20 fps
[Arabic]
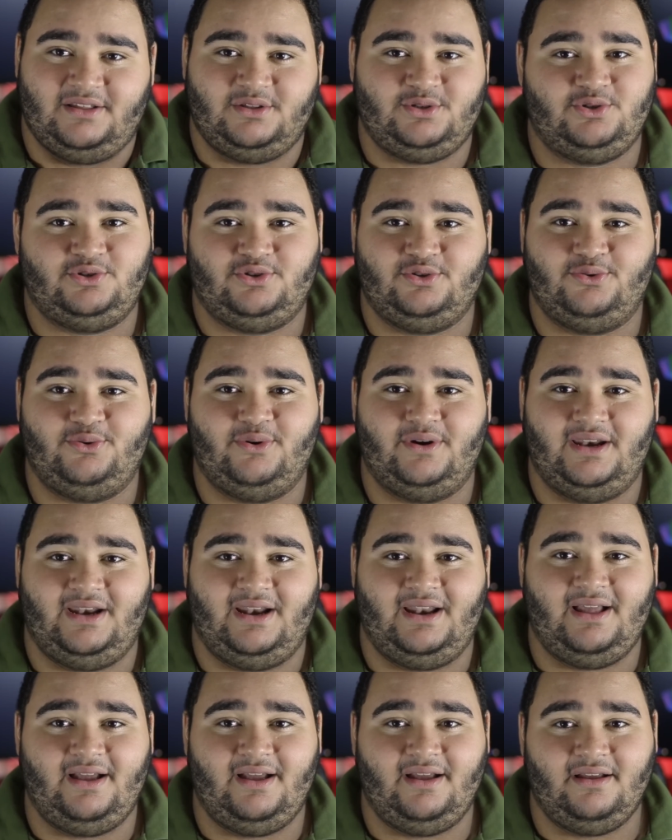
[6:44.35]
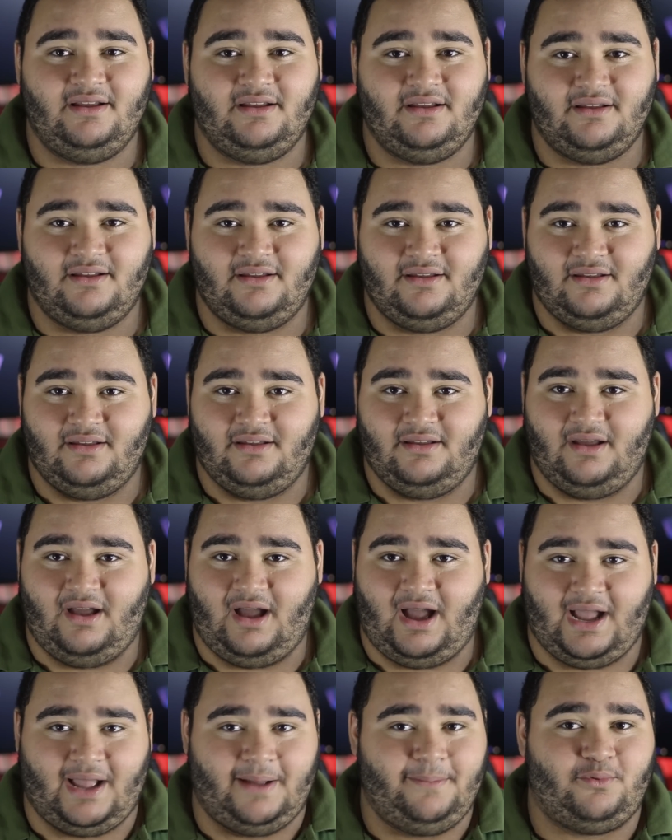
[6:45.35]
تشتروه ولا لا
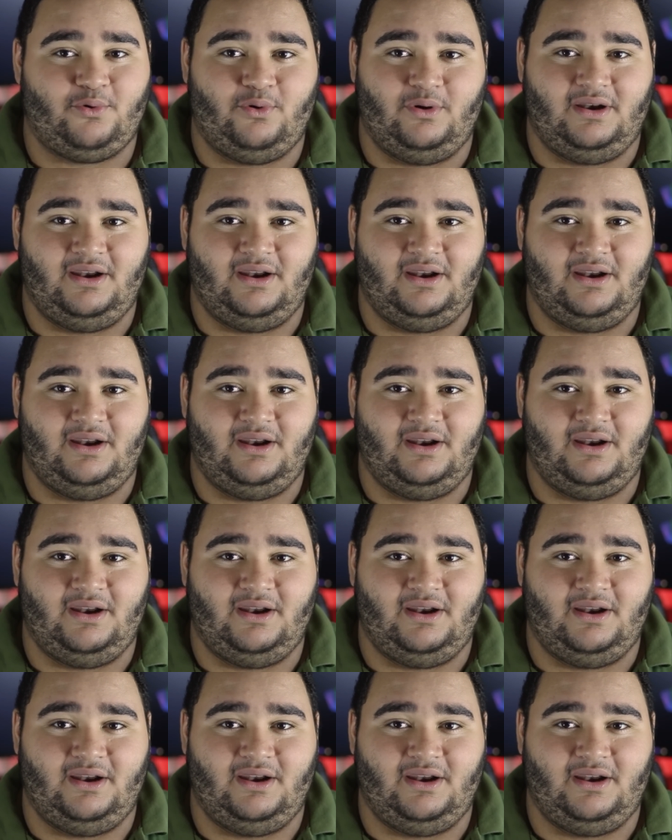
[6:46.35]
عجبكم